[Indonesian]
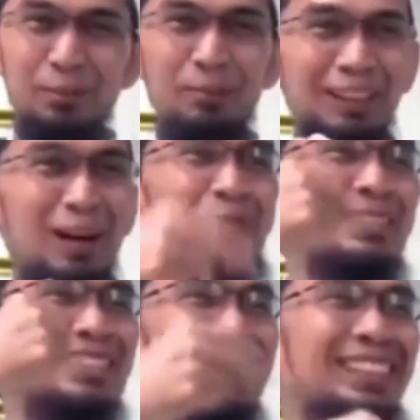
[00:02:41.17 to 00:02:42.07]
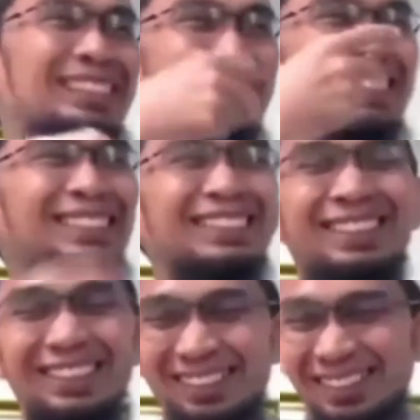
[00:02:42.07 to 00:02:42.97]
Kapan habis ya?
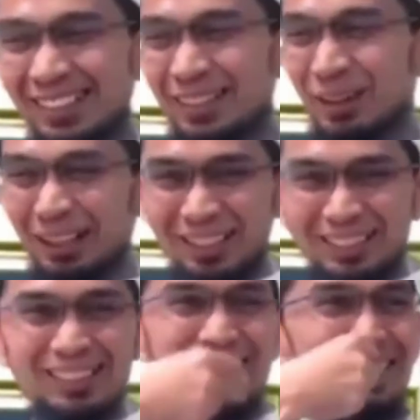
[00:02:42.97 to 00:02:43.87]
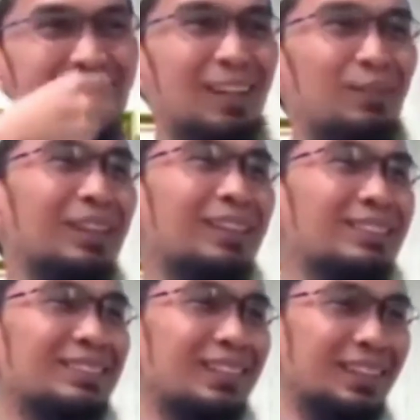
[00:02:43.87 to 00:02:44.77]
Kan nasi tiga jari kapan
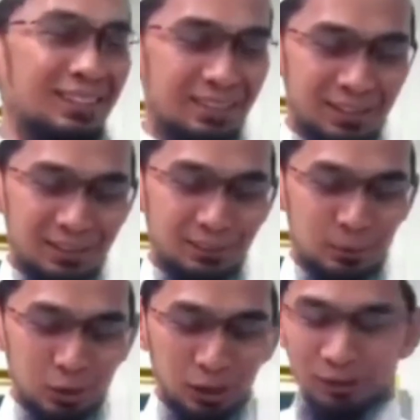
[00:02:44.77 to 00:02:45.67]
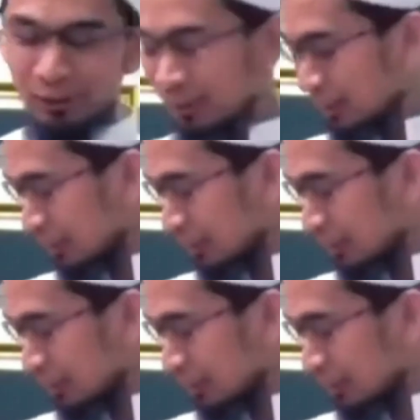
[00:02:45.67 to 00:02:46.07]
habis Ya? Masya Allah.